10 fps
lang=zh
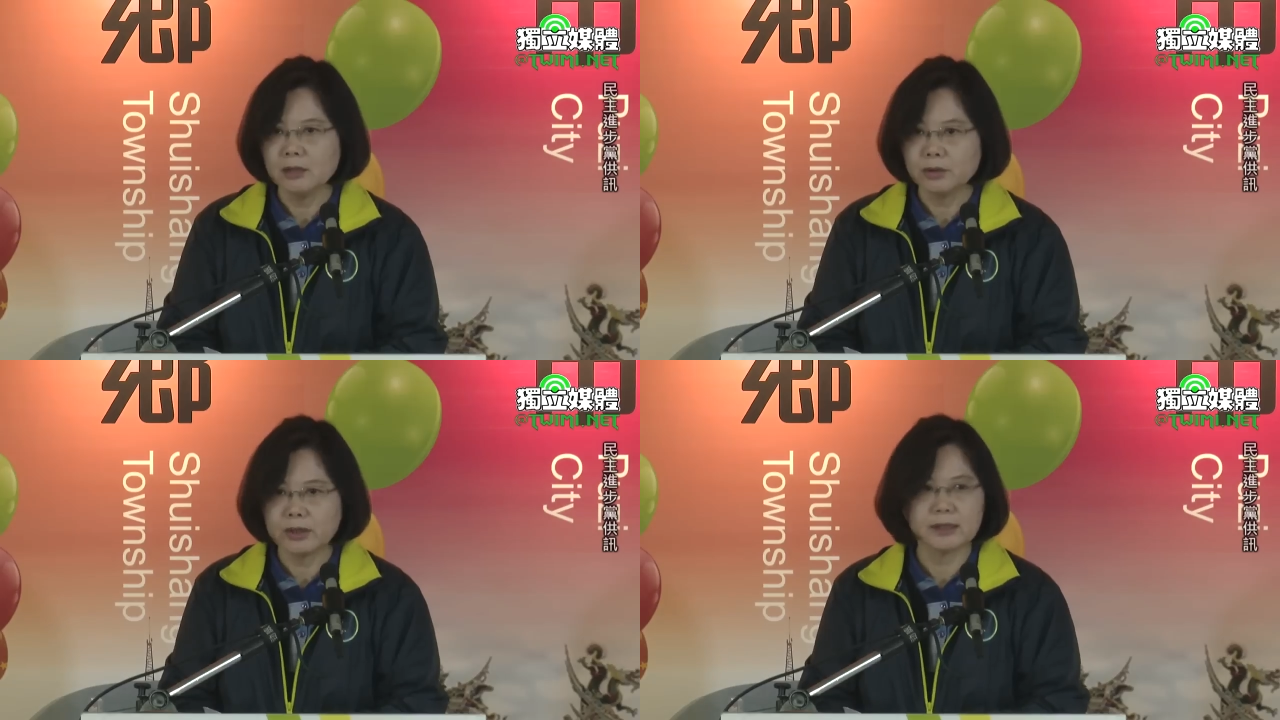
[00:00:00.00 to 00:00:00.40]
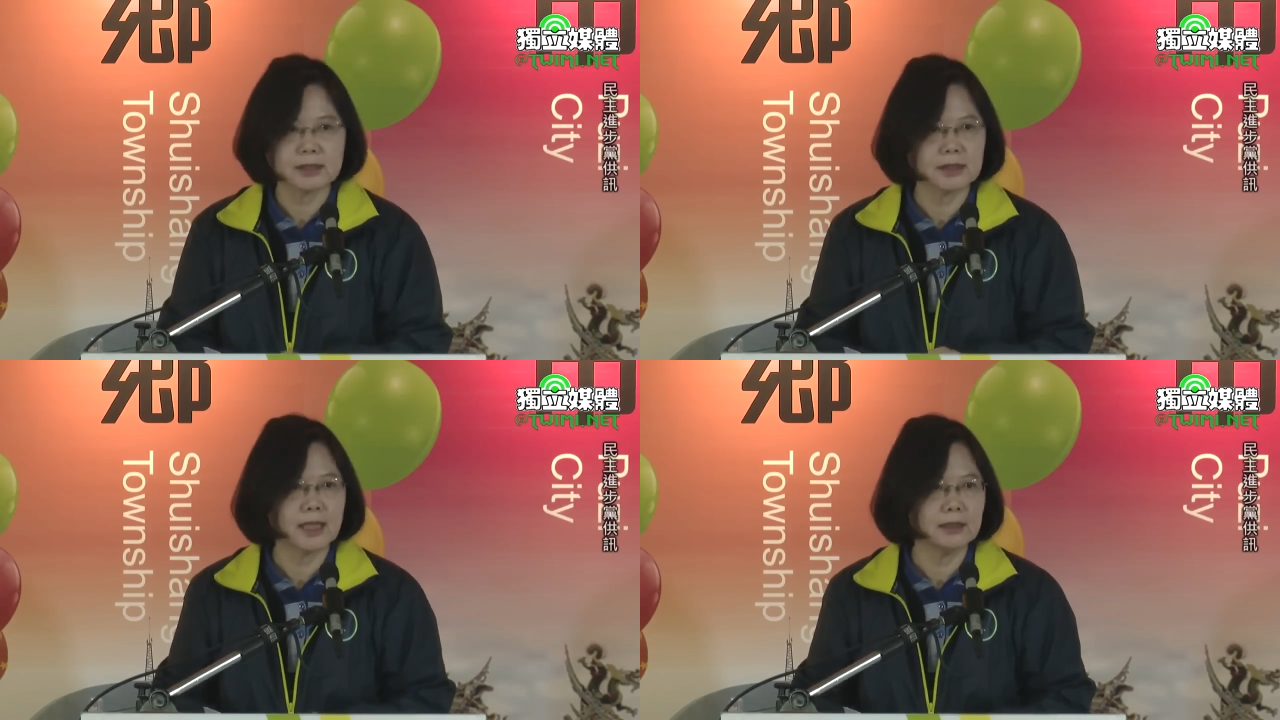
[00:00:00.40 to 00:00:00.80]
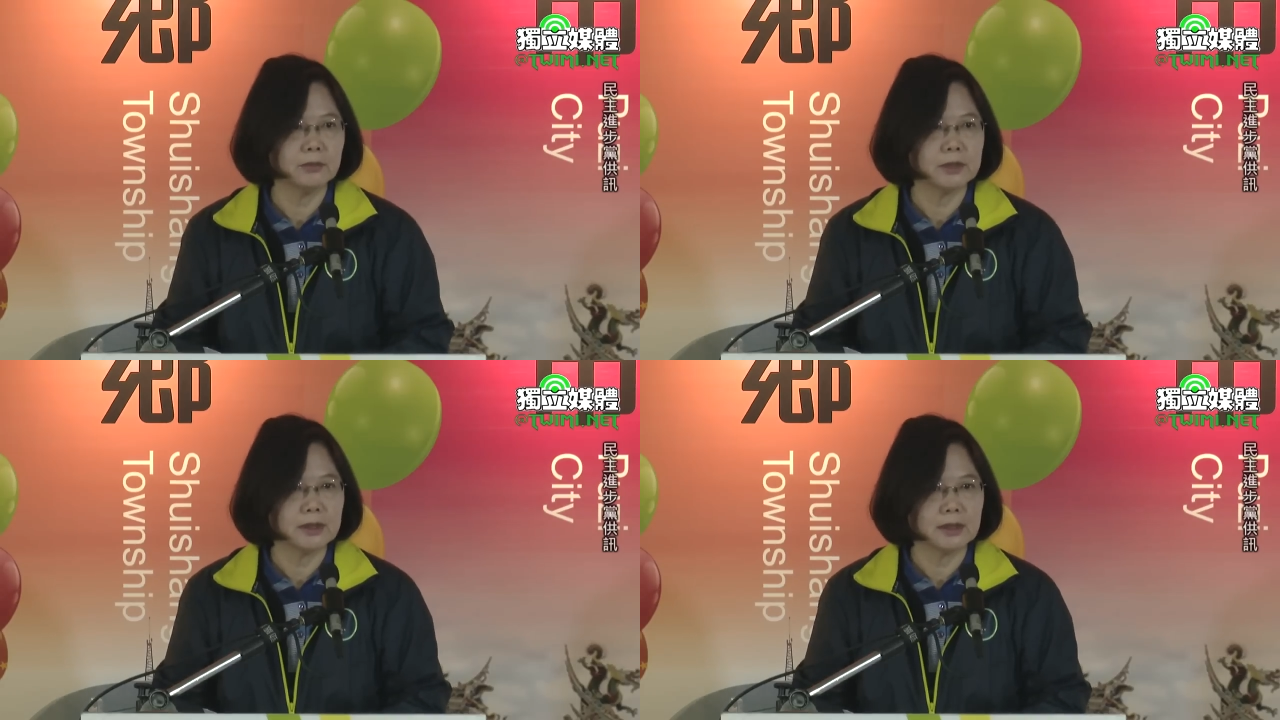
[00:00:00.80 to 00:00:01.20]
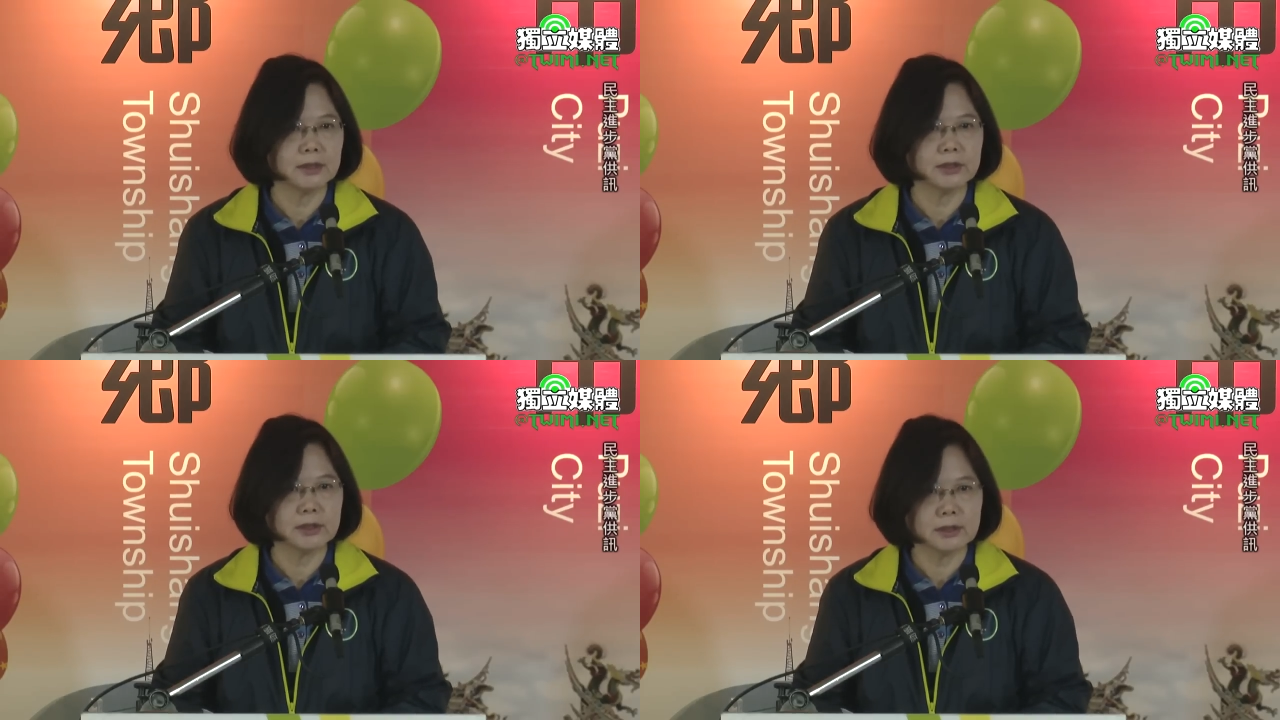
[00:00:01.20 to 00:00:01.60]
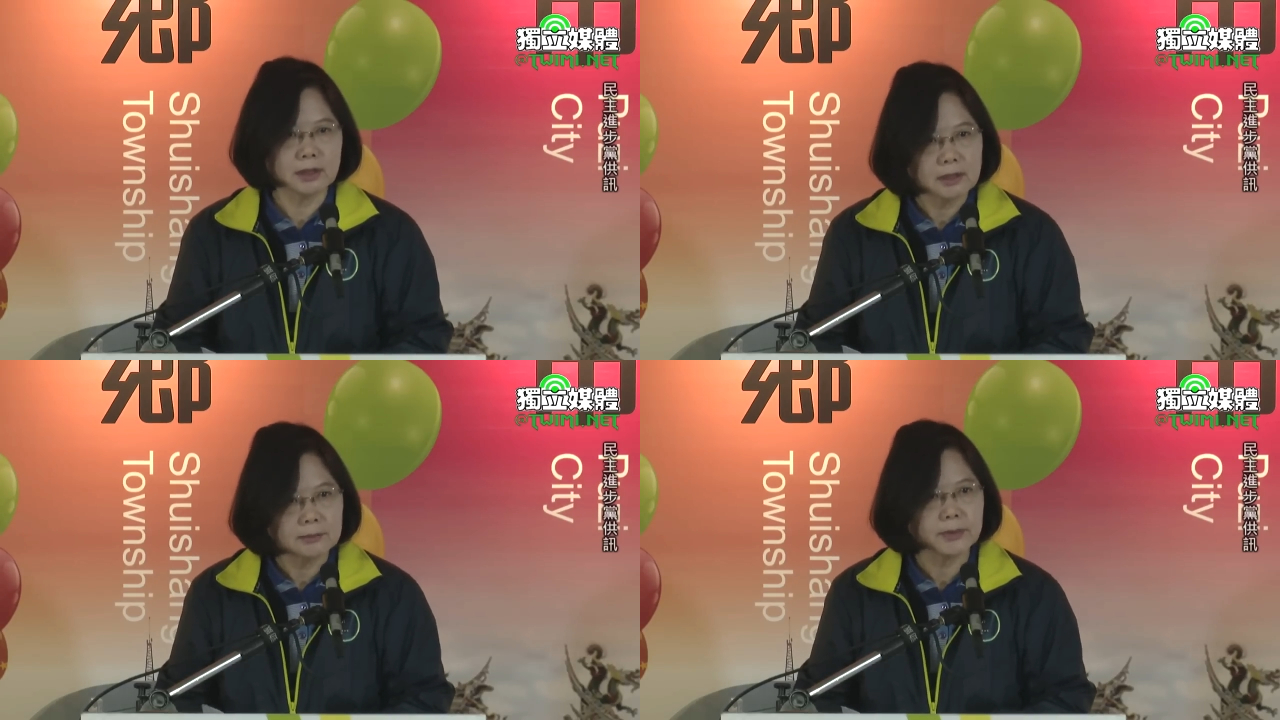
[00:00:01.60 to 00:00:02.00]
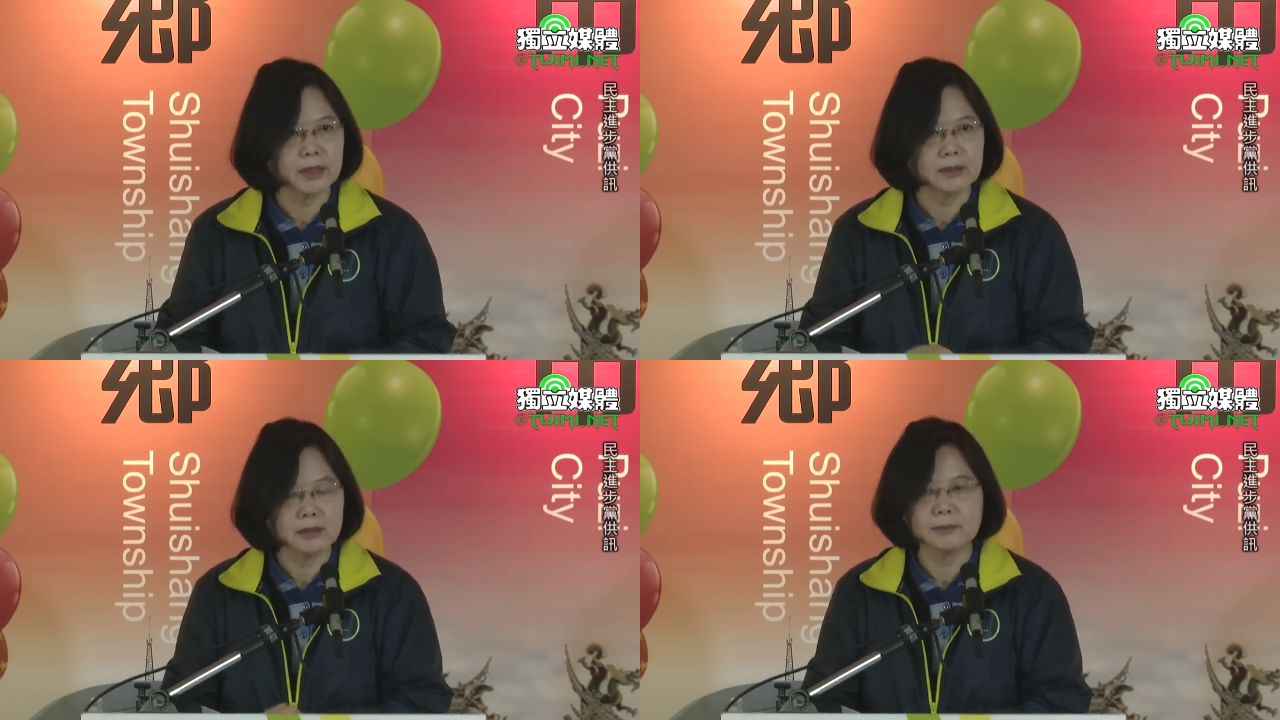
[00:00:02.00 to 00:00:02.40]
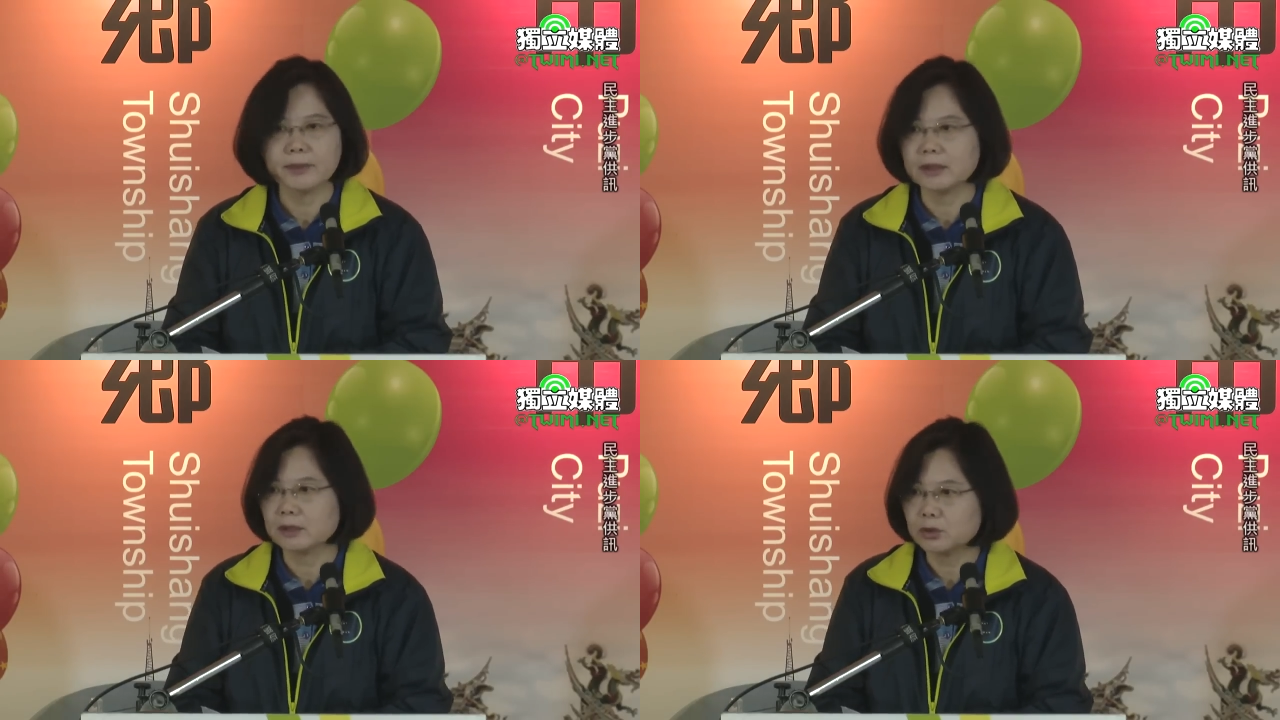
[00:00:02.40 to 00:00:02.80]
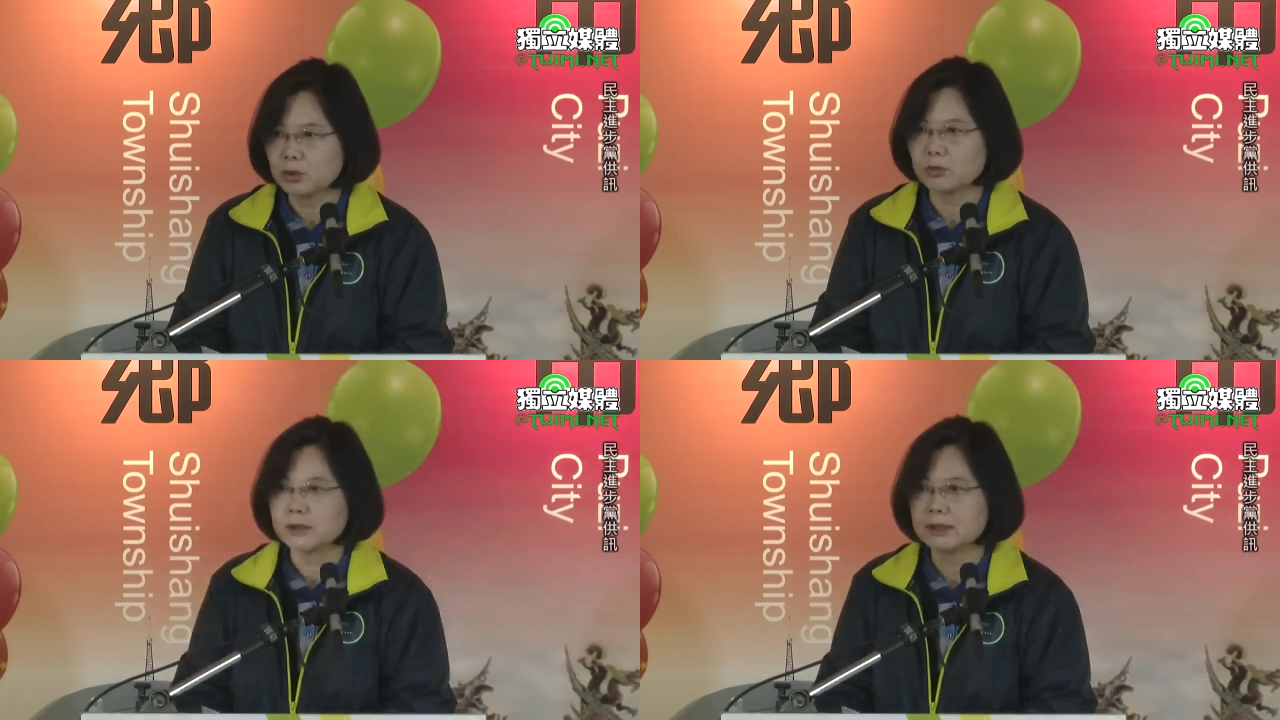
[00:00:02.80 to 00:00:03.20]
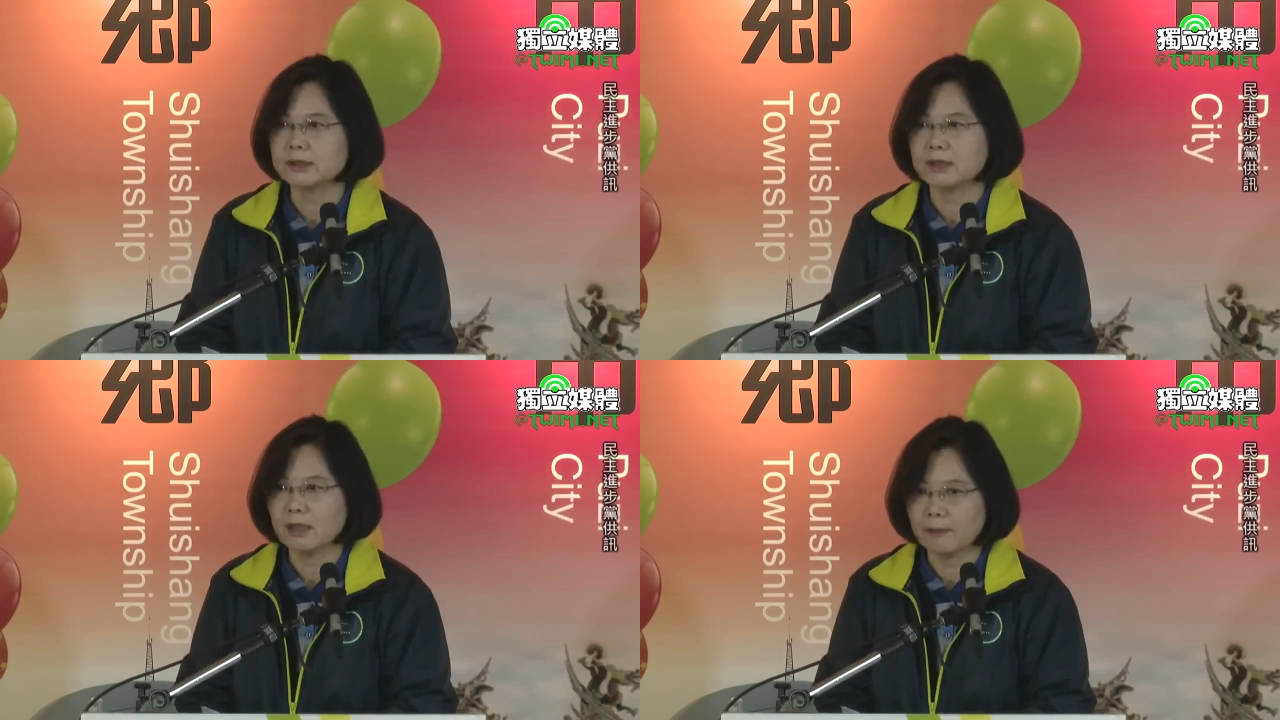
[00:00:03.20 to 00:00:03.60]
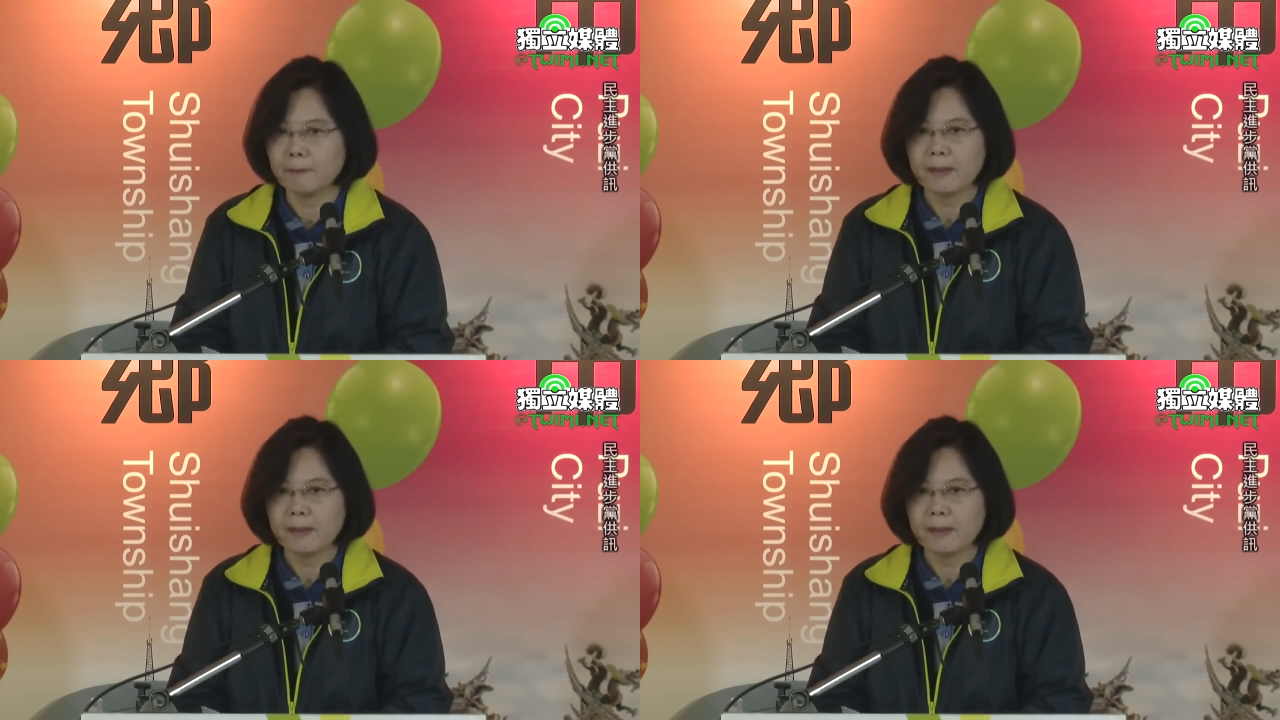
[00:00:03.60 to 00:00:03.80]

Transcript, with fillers: 对石安的问题是特别特别的重视哈。